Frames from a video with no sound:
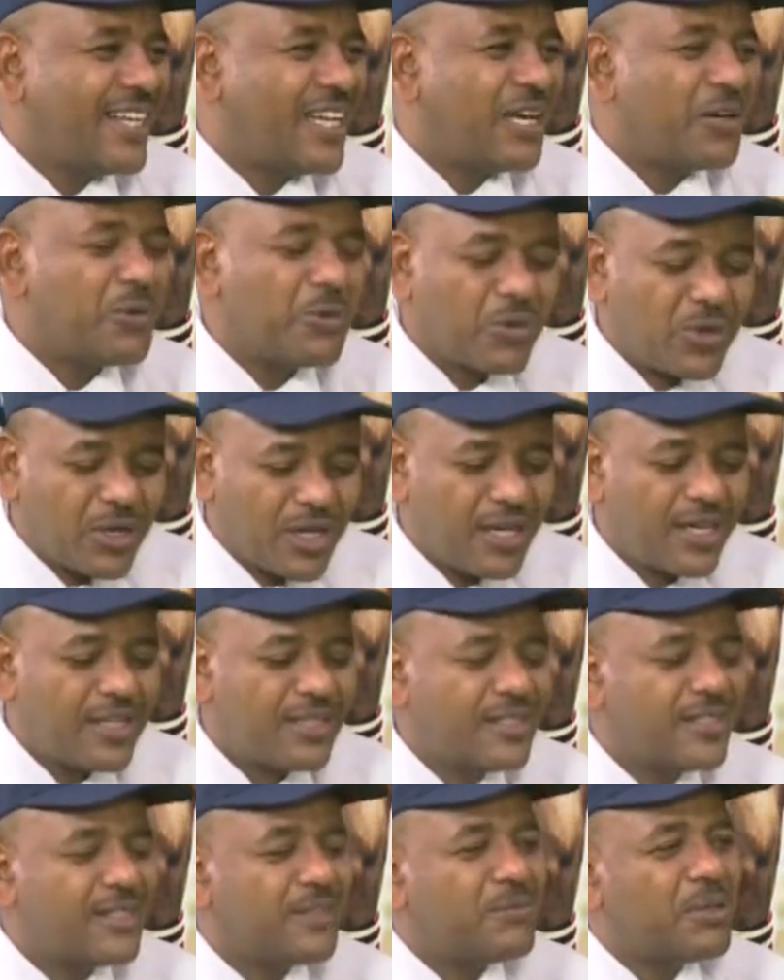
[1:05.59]
لانه
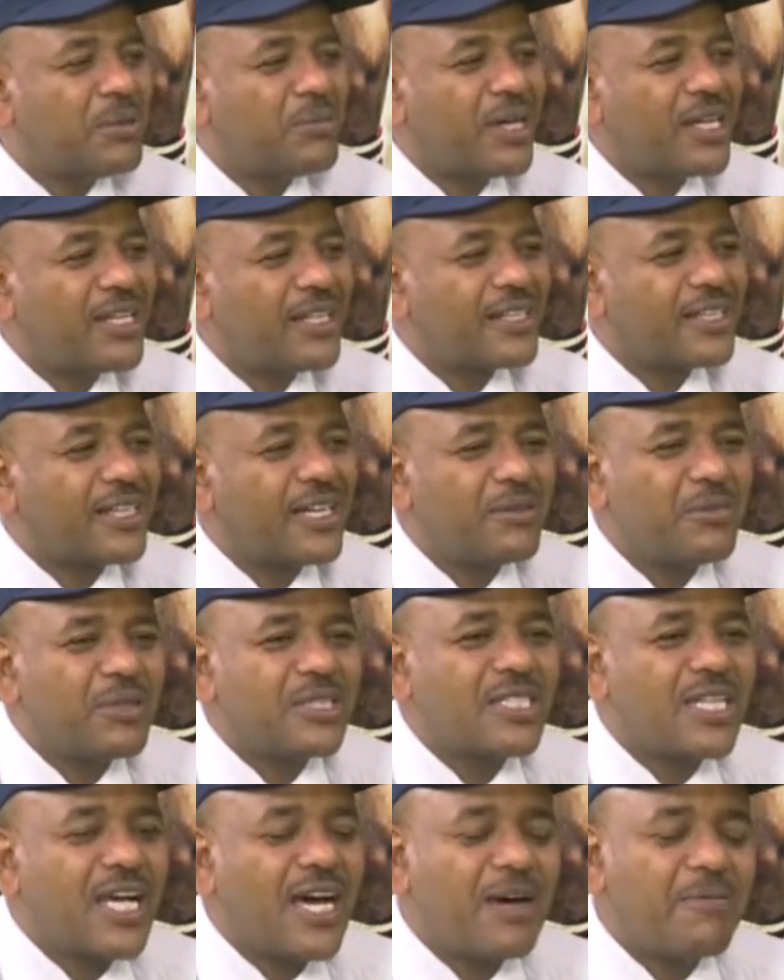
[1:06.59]
قائد بمعنى الكلمه
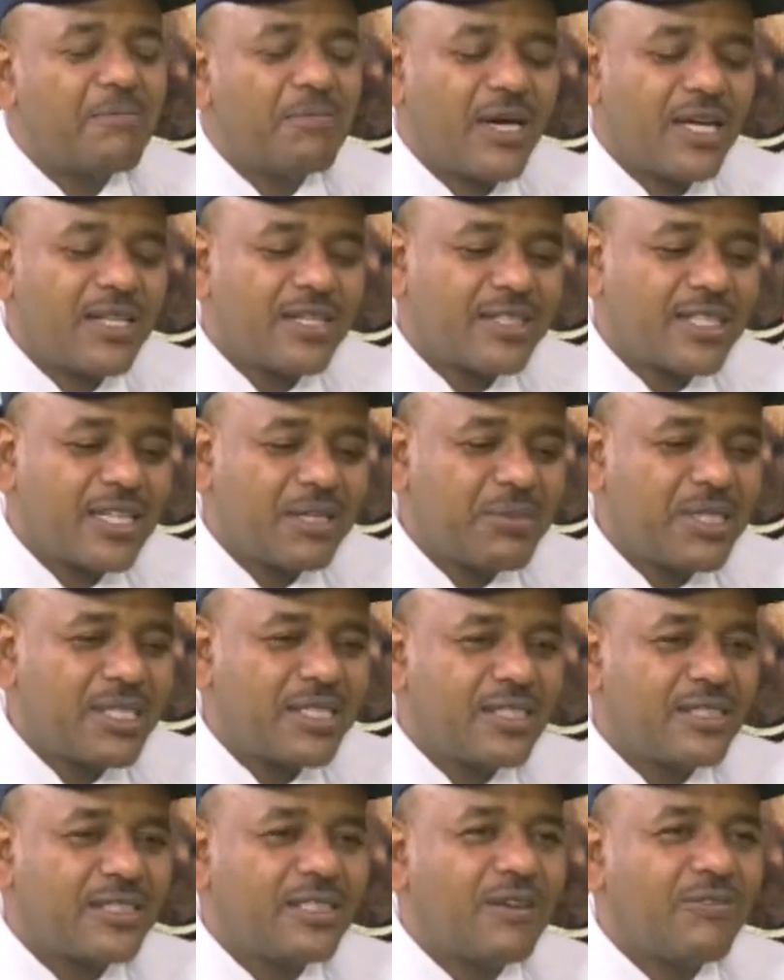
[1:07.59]
ساهم بعدد كبير
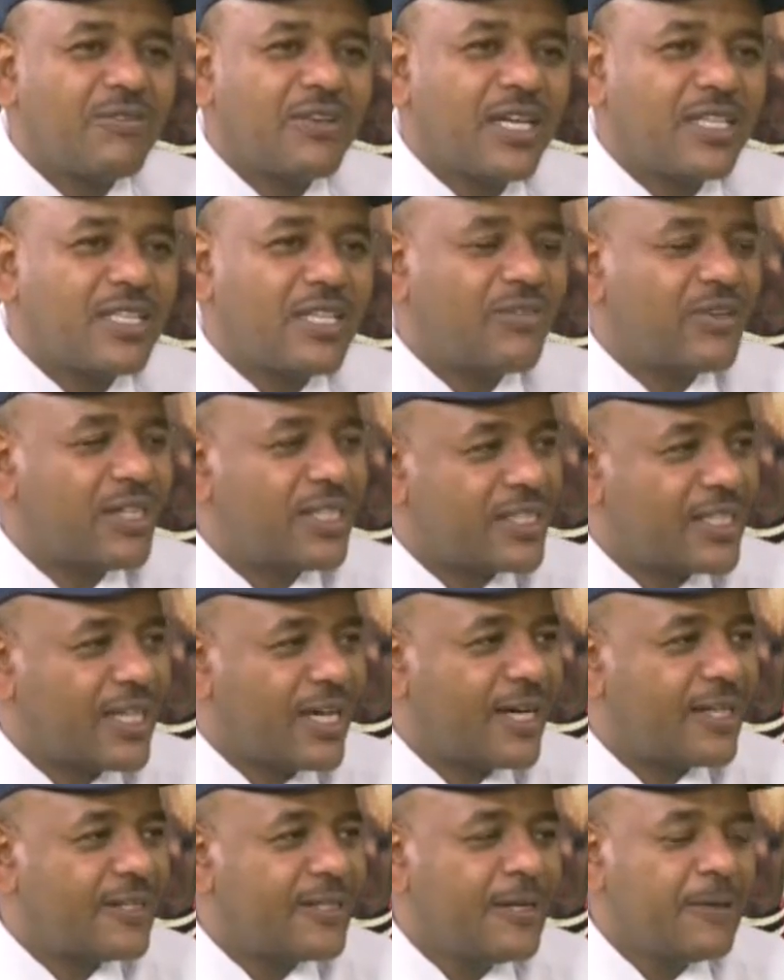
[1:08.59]
جدا في اهداف
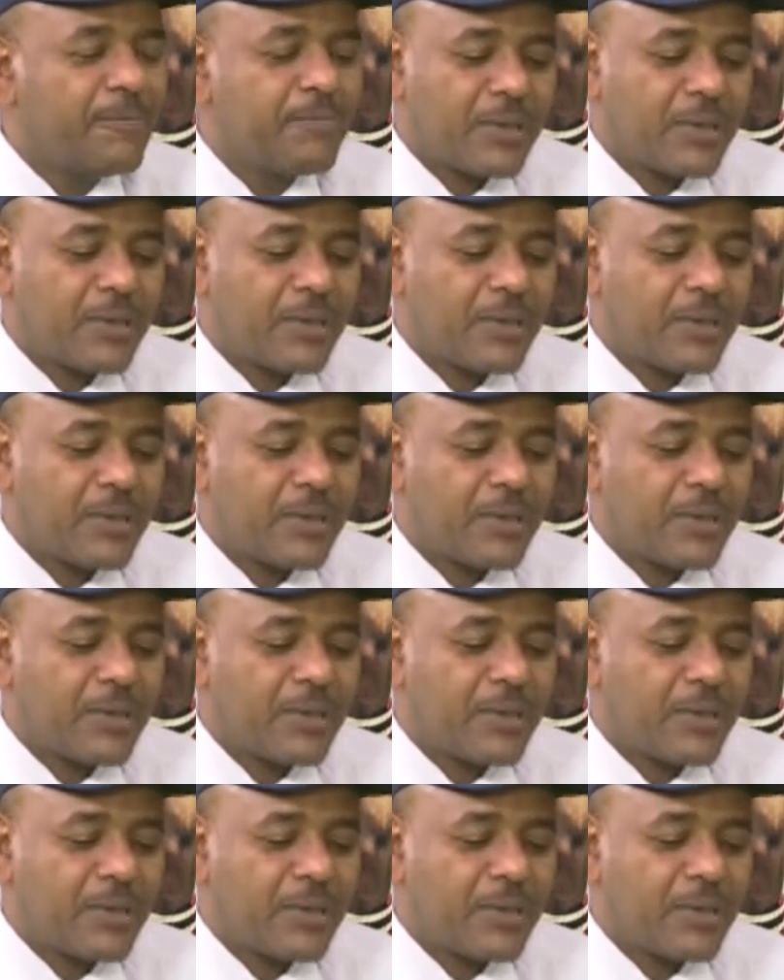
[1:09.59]
الاتحاد